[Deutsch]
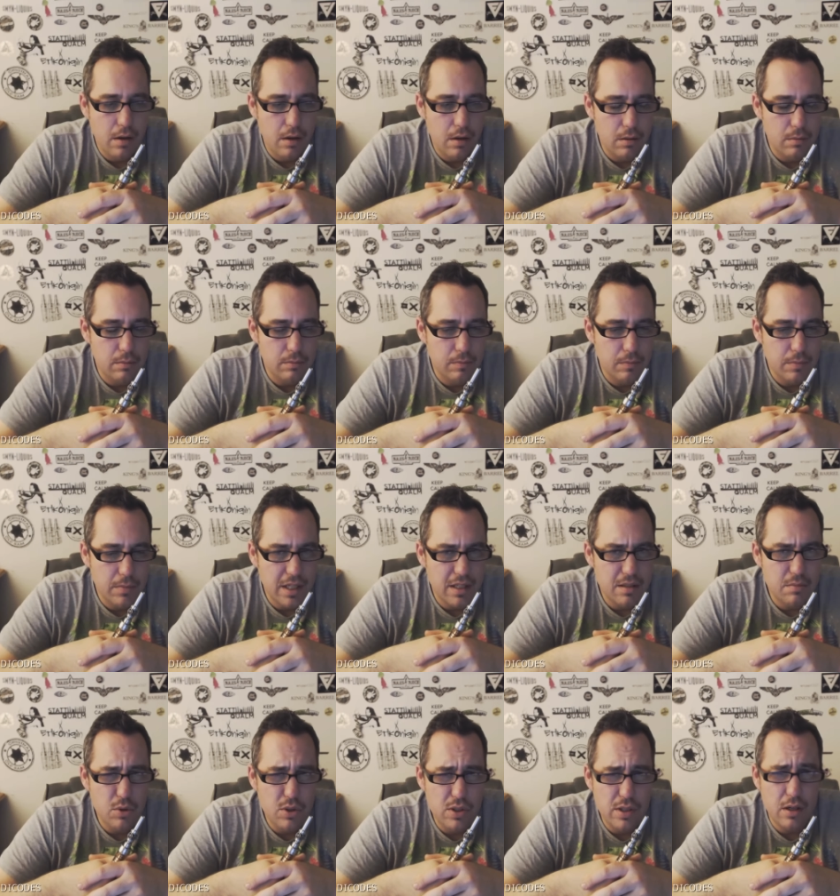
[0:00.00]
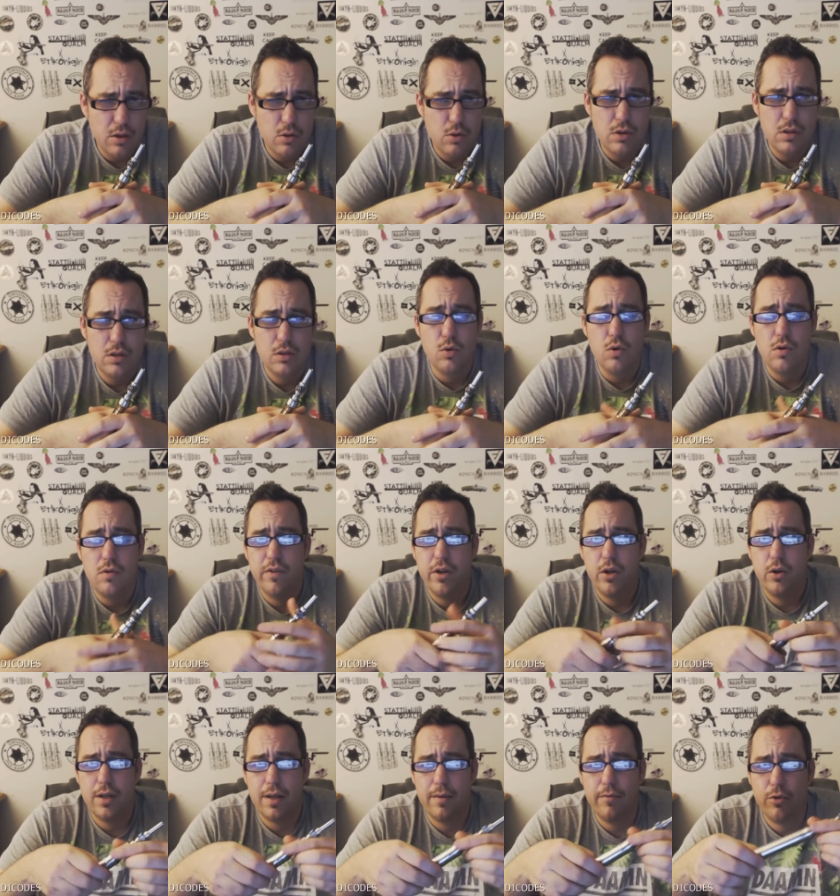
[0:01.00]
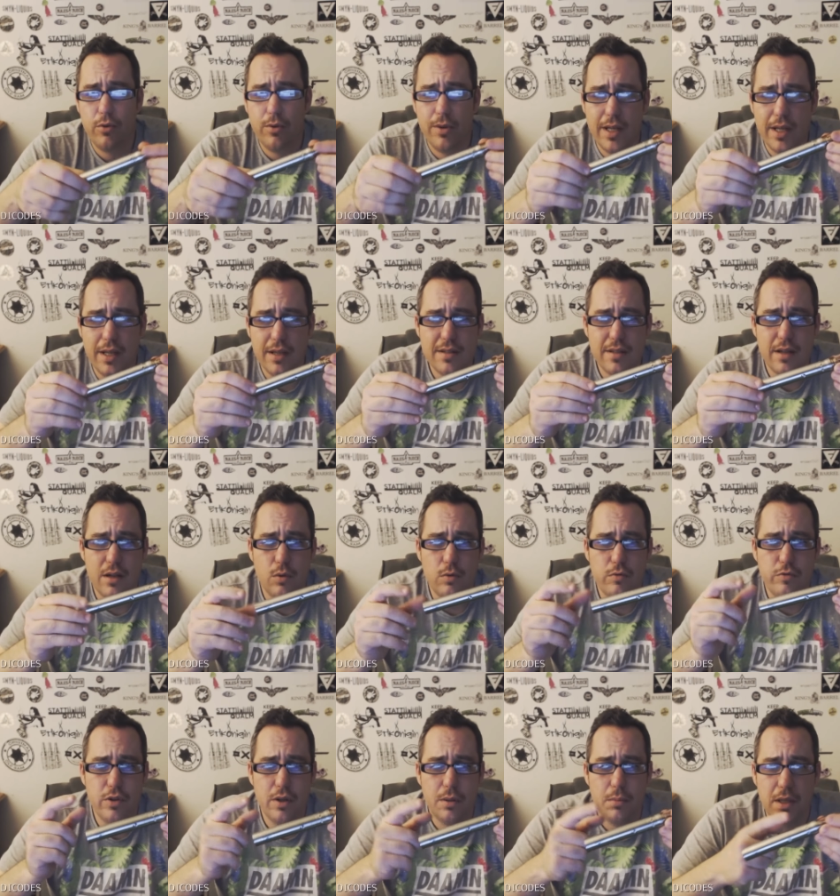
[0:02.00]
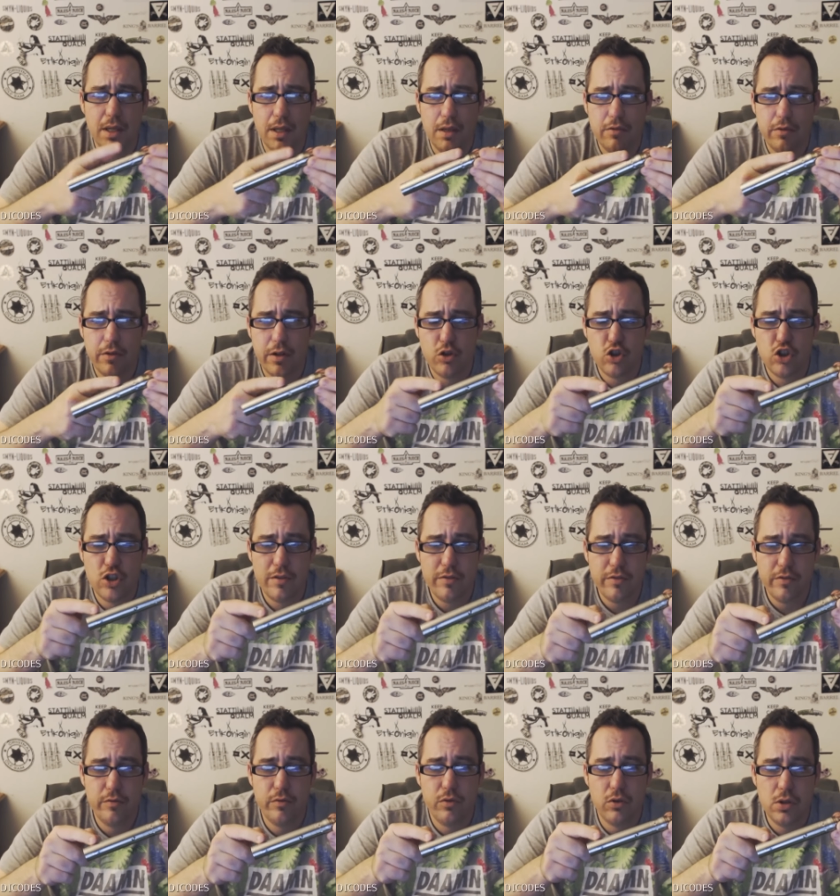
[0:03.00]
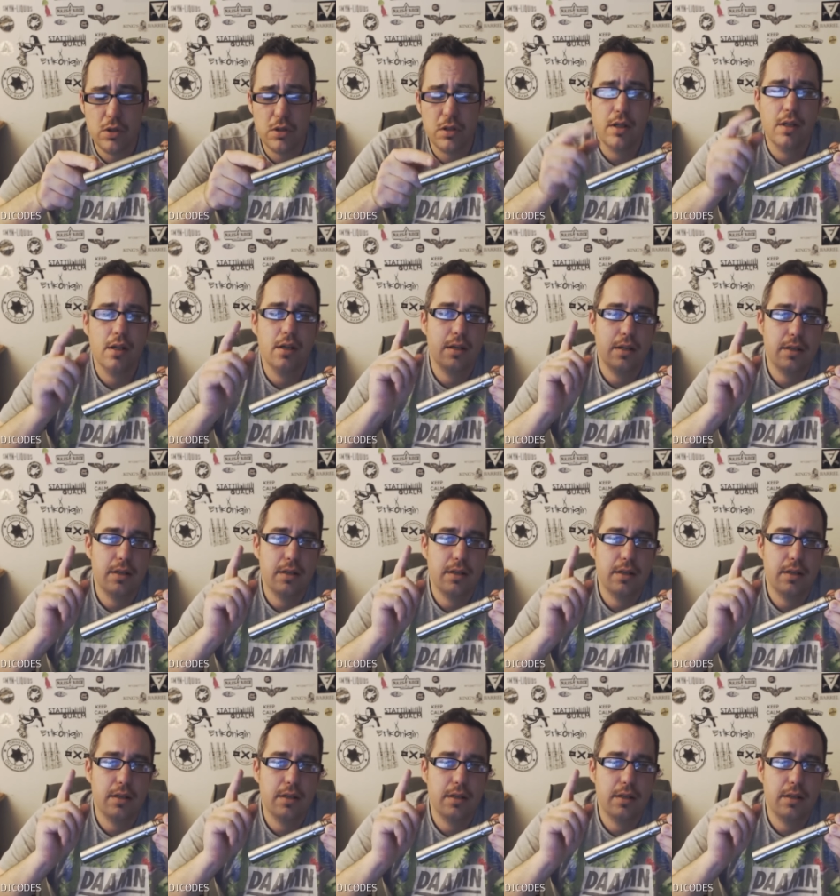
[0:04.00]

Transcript: Ähm, das müsst ihr natürlich nicht gucken, wenn ihr euch einfach nur einen Ersteindruck von dem Gerät verschaffen wollt.